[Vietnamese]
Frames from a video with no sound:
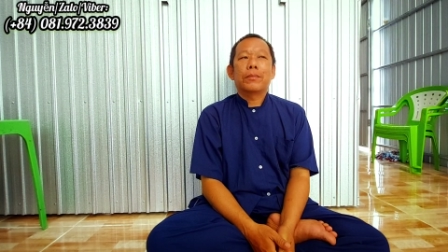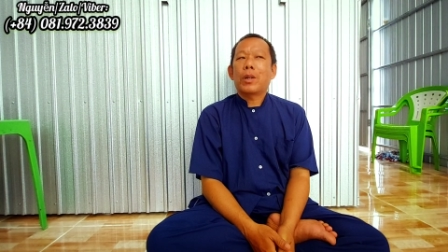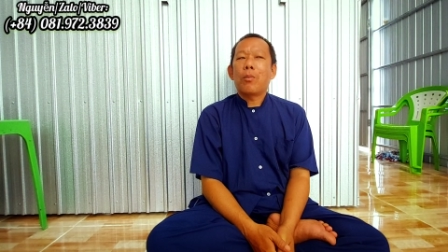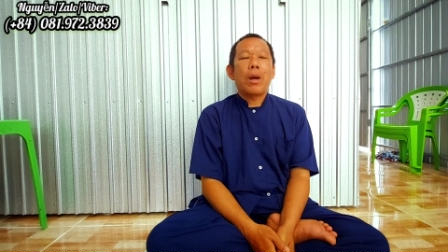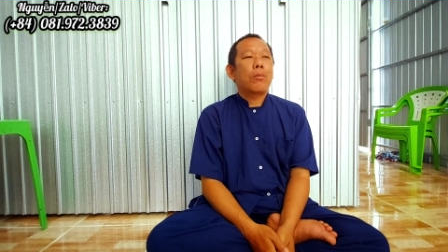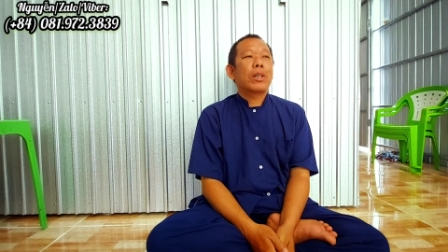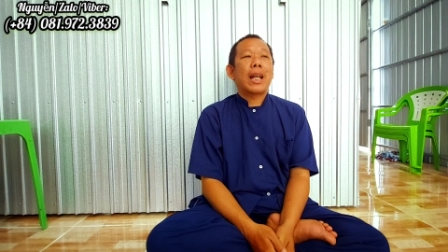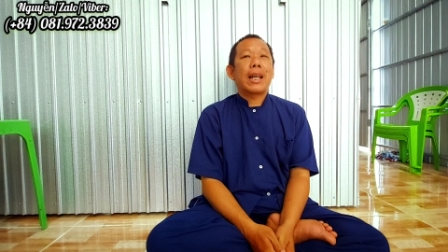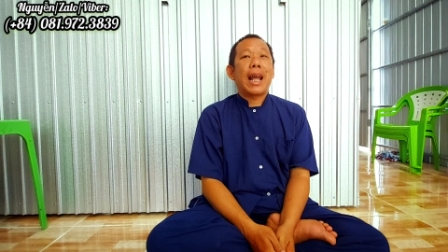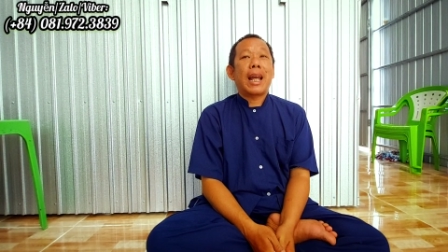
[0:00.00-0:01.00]
cũng không có
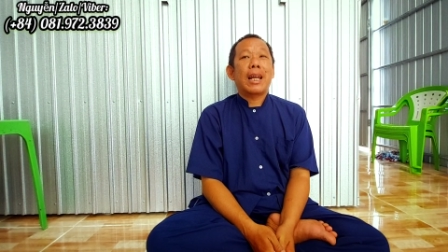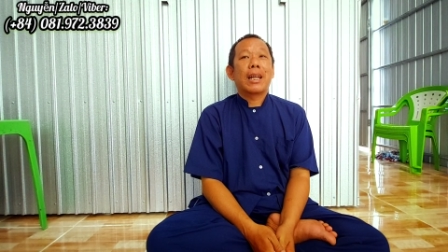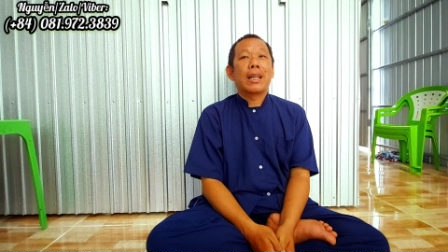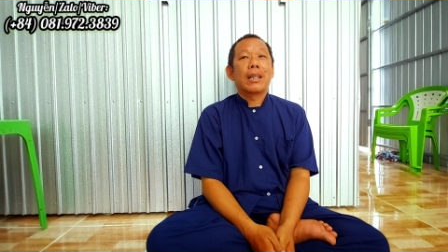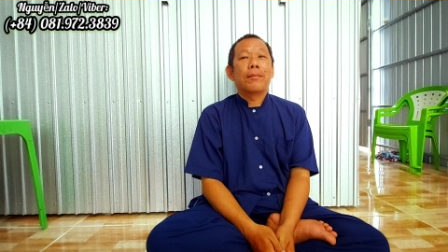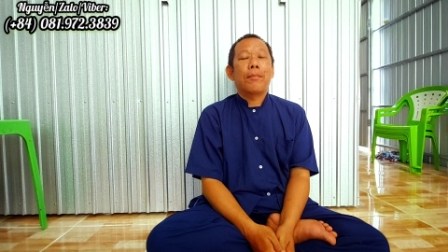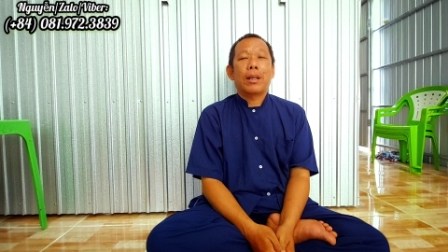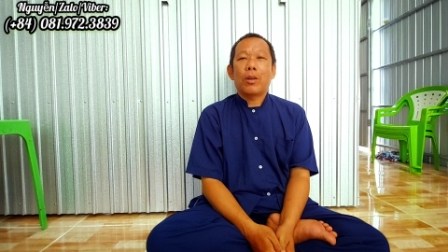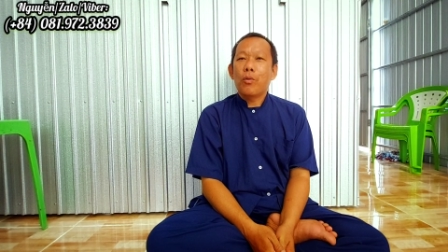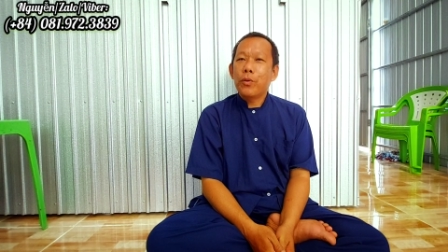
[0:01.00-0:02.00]
thành đạt mà
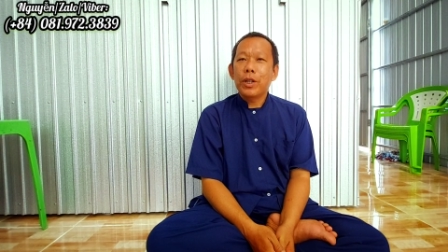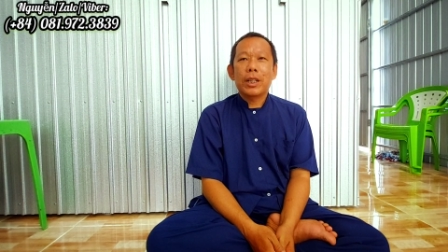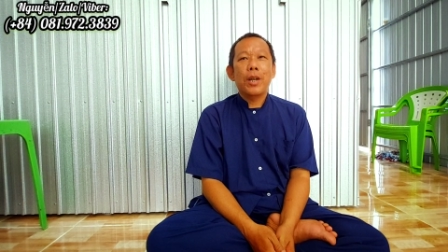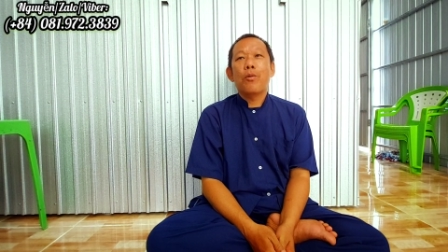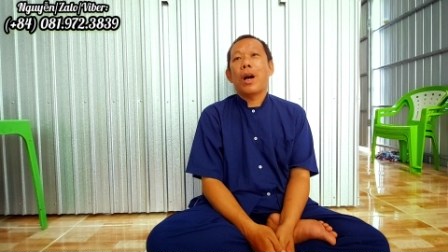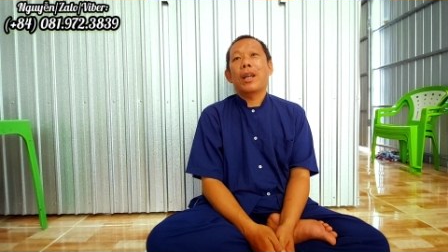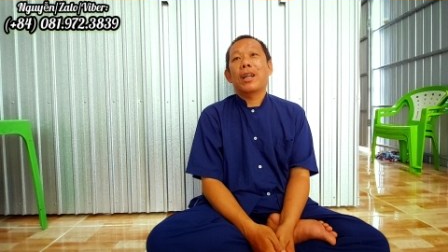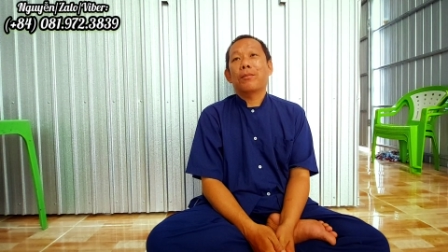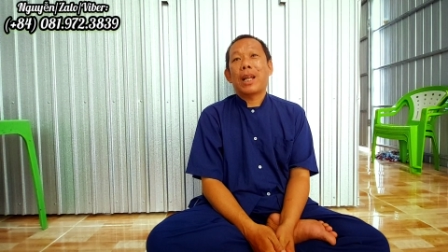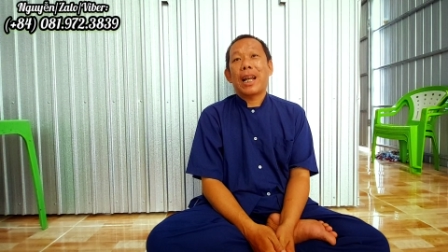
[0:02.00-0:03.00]
tu phước thiếu huệ
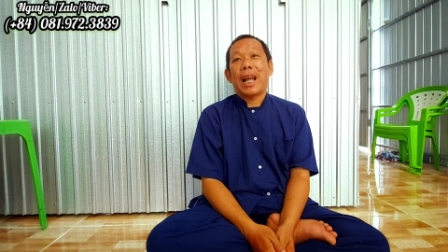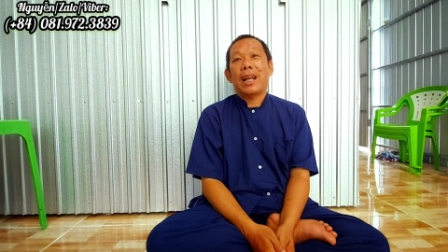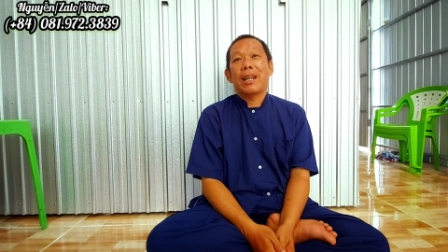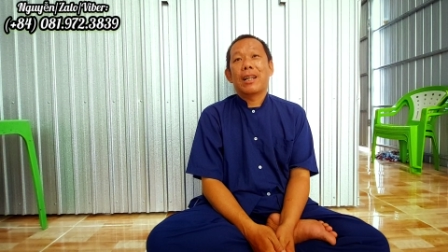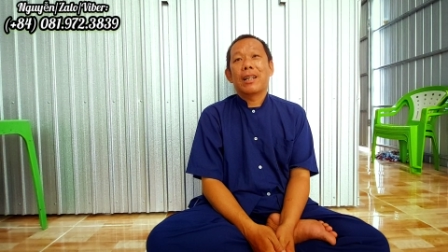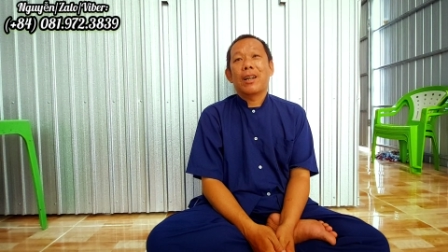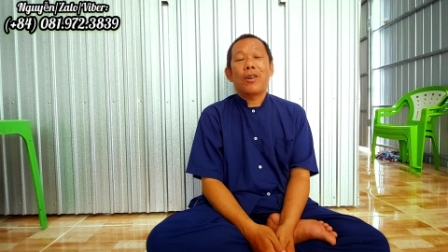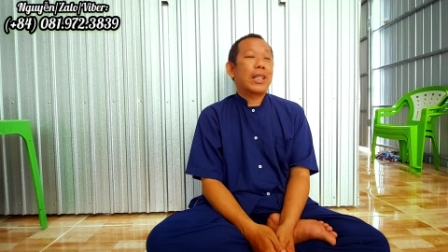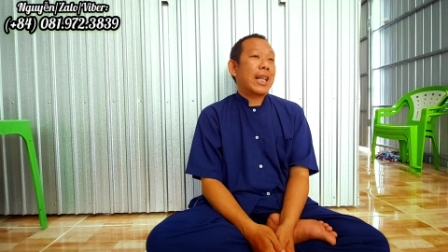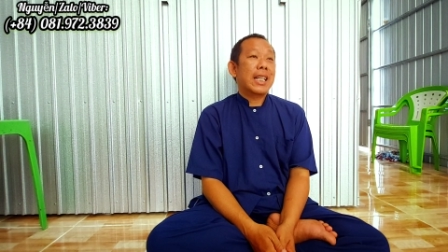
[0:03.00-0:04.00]
không thành đạt
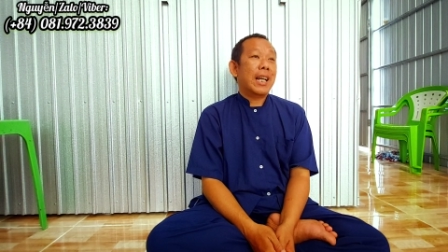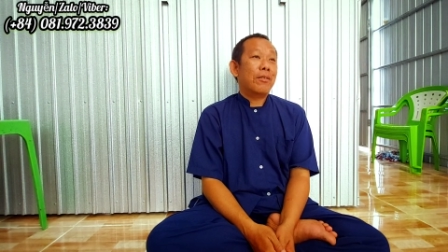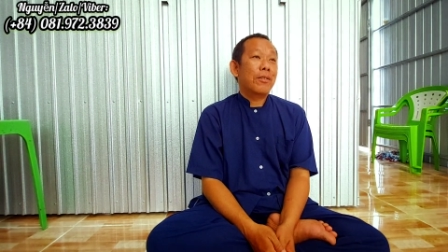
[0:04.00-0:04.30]
hỏi tại sao